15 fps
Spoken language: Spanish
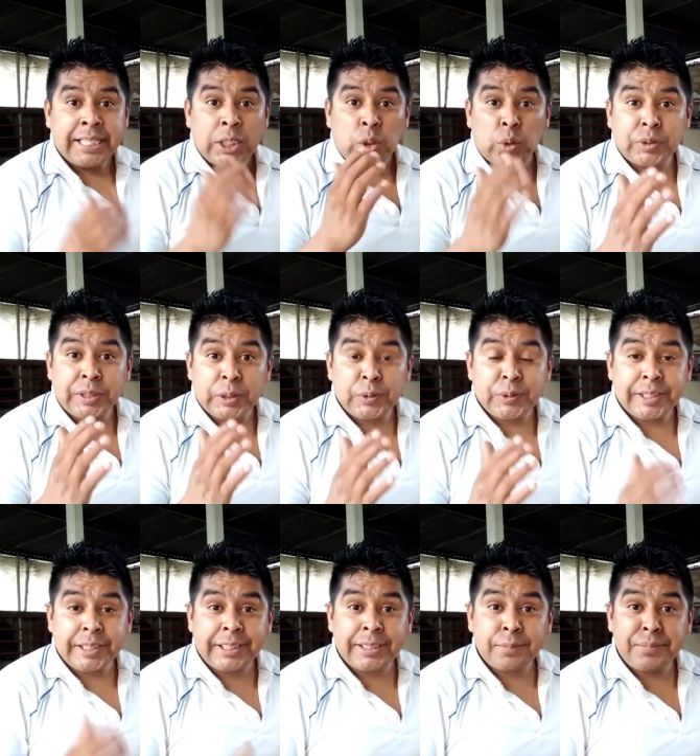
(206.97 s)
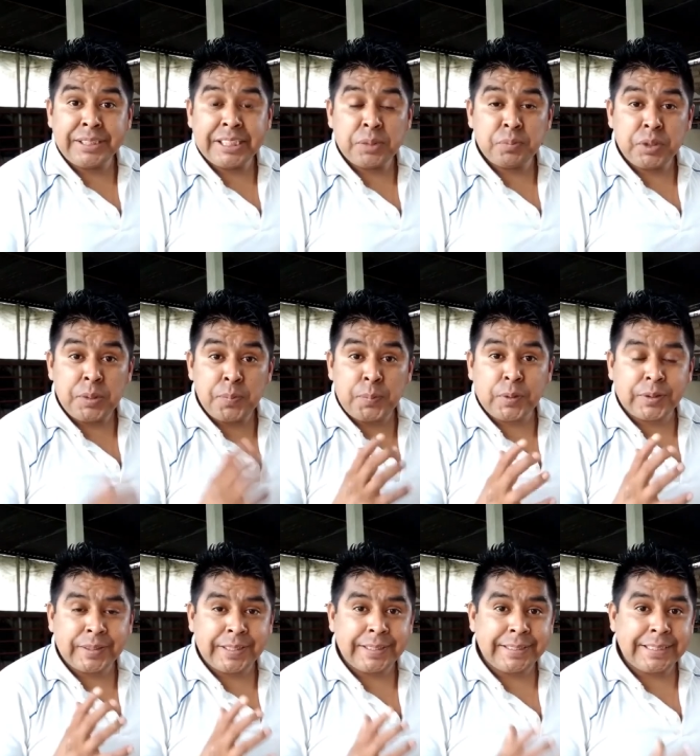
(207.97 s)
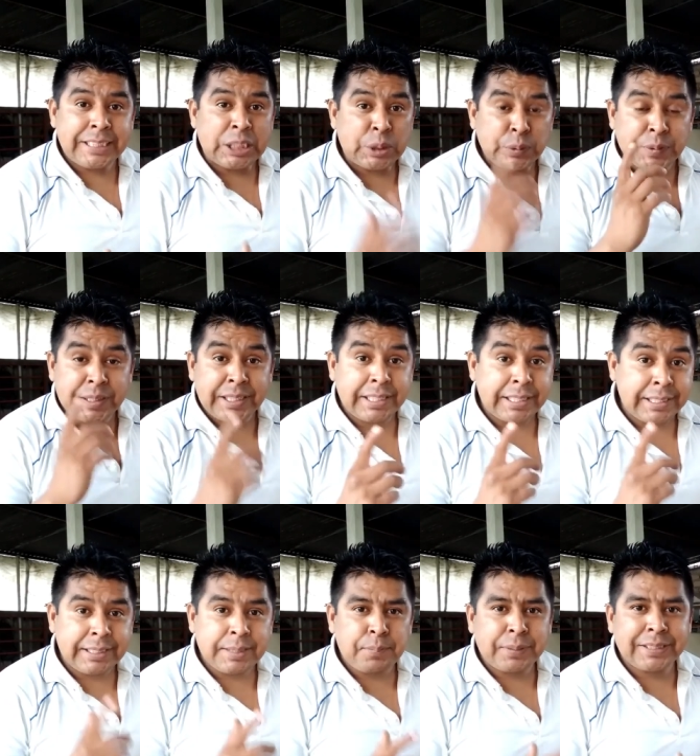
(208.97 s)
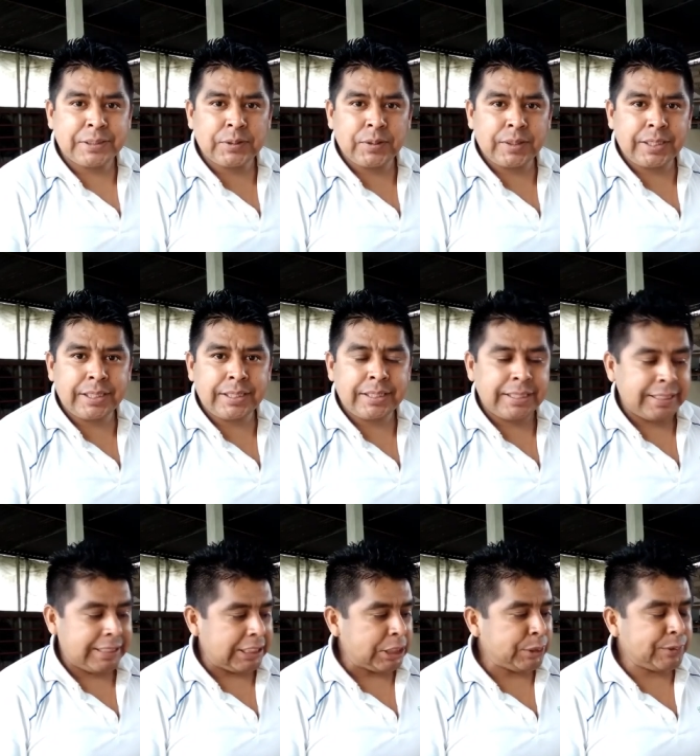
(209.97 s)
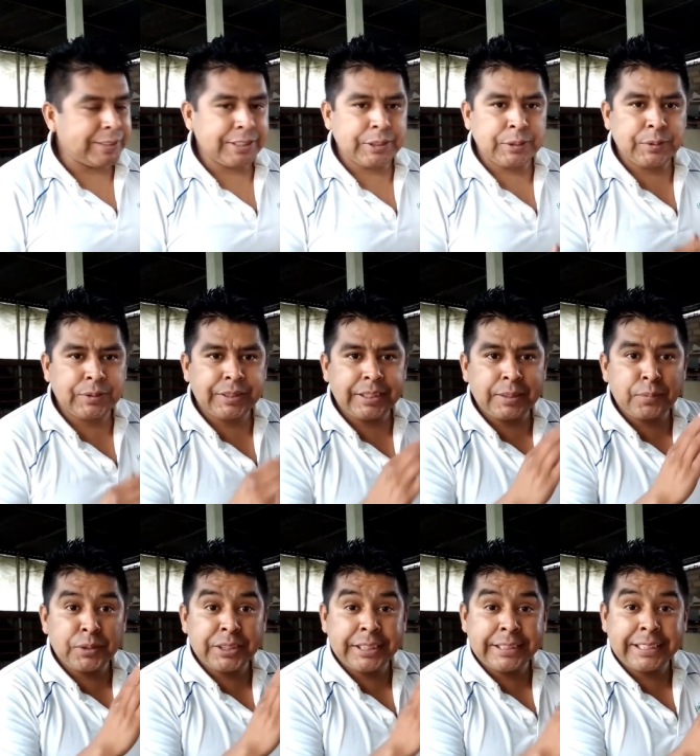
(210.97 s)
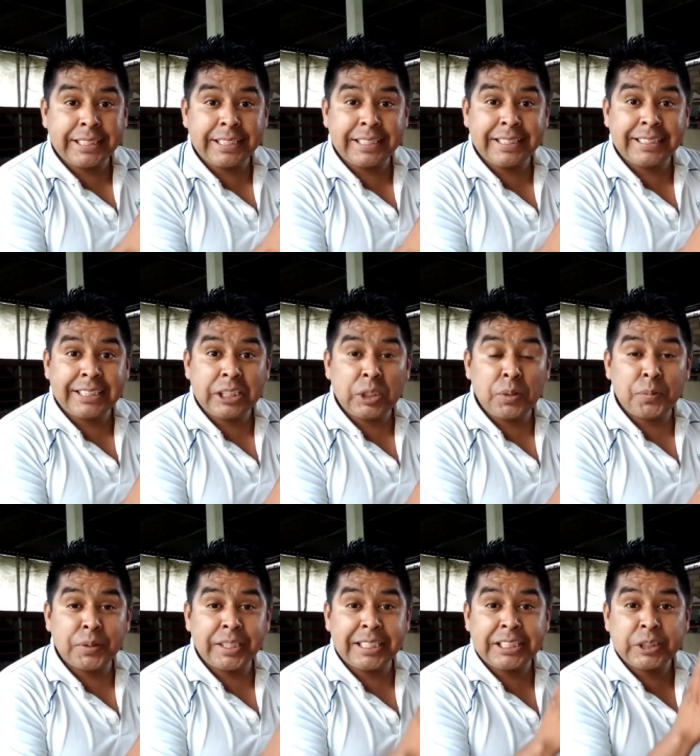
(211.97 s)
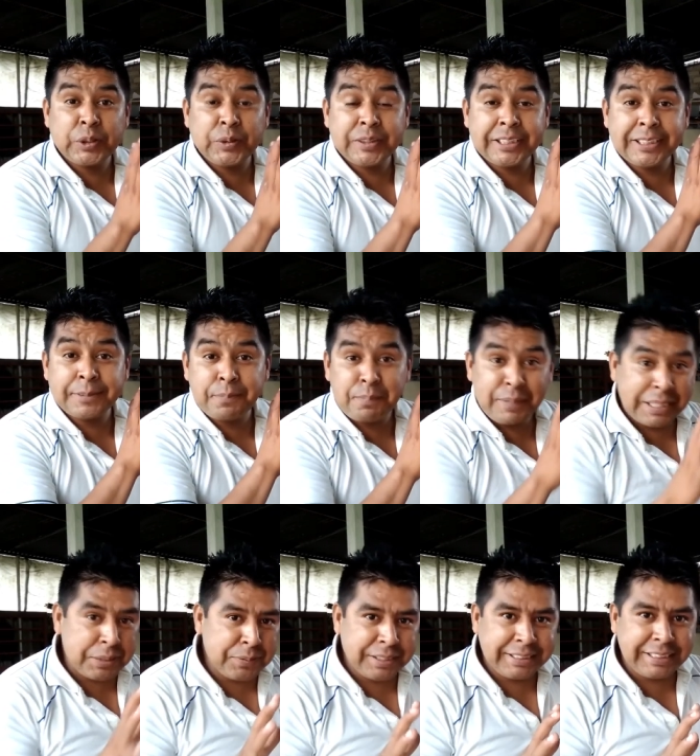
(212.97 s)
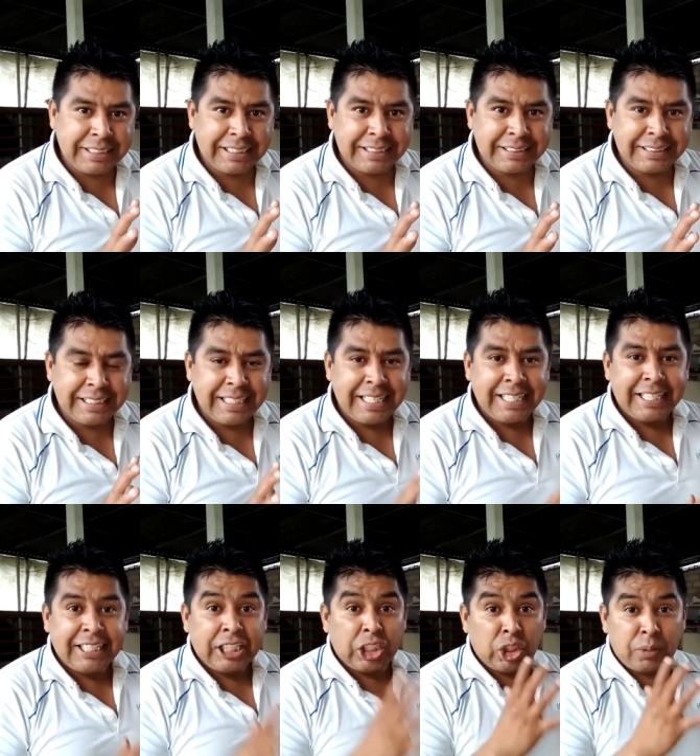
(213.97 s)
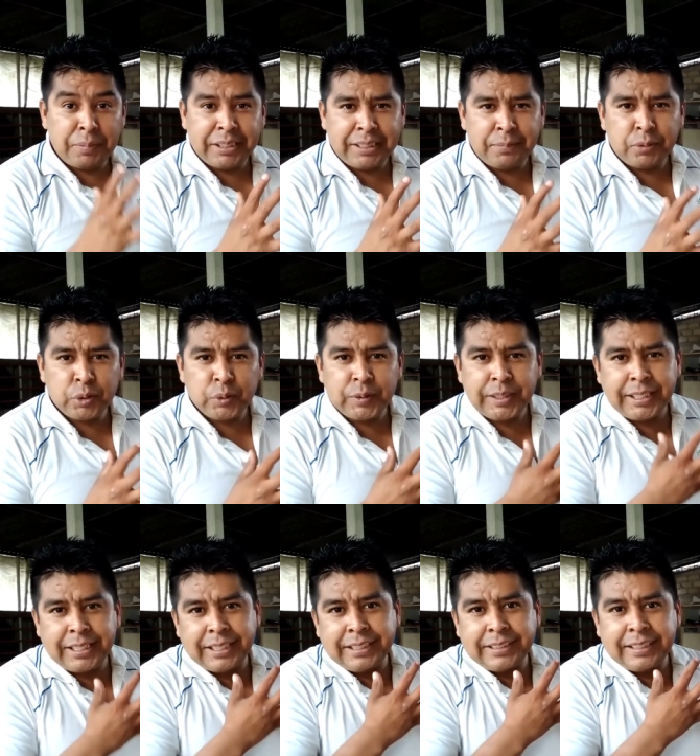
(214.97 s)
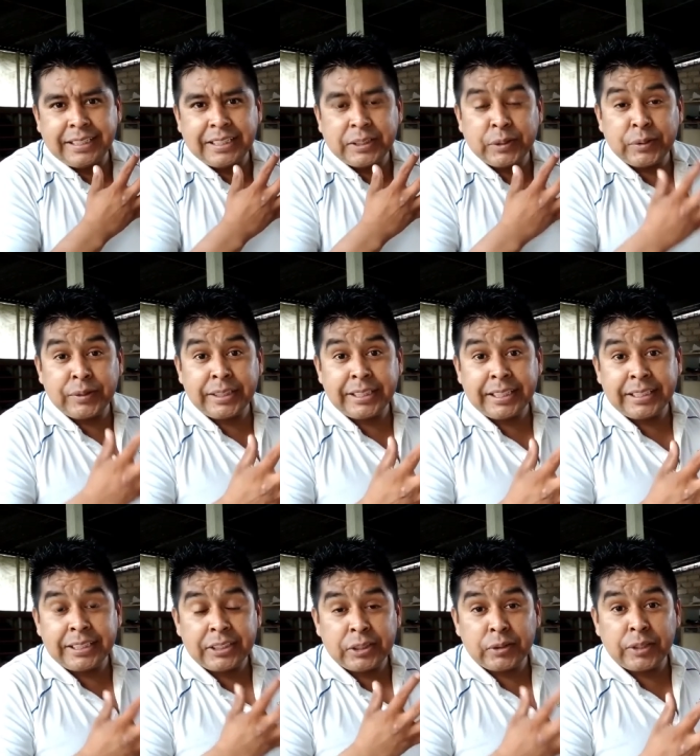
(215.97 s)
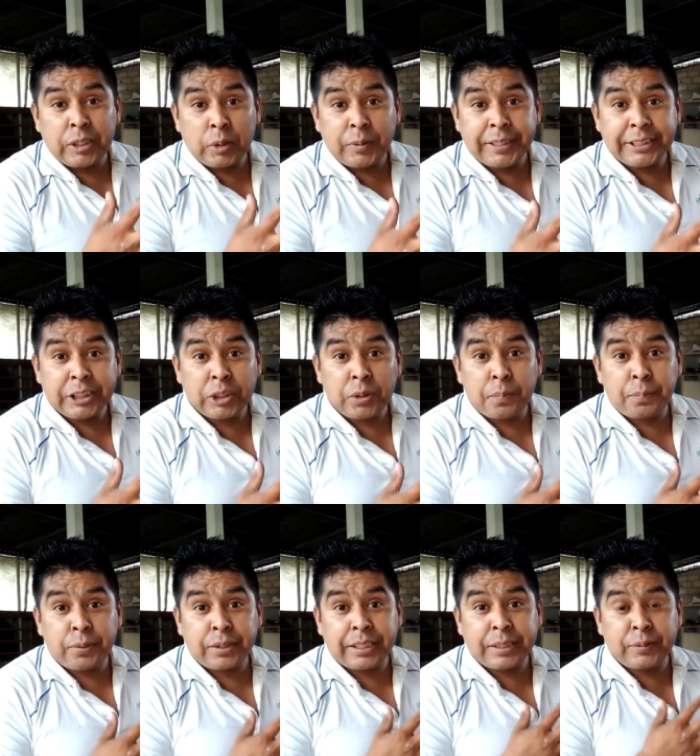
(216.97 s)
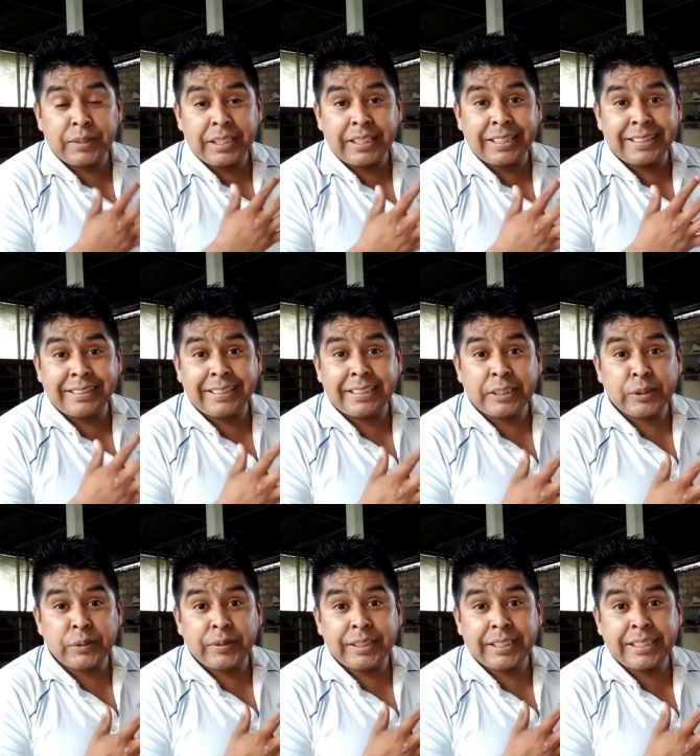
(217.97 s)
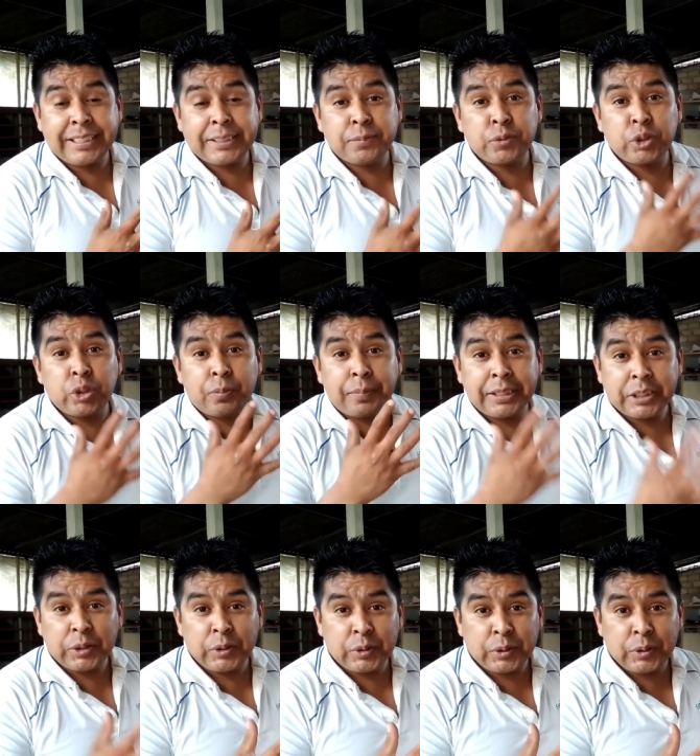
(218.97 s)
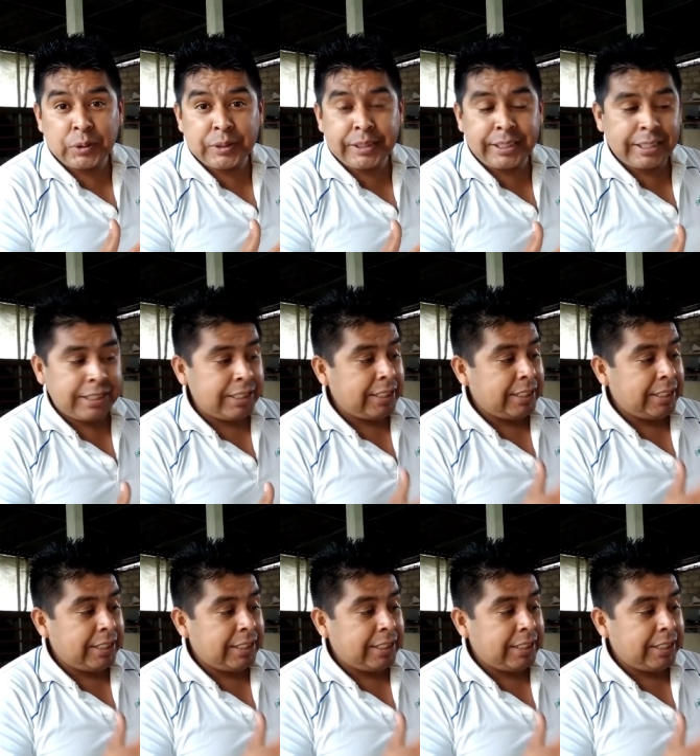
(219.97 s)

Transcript: Otra cosa que también es muy importante es una careta para soldar. En esta ocasión tenemos esta careta como de las cosas más básicas. No metimos una careta electrónica dentro de lo básico porque una careta electrónica es mucho más costosa.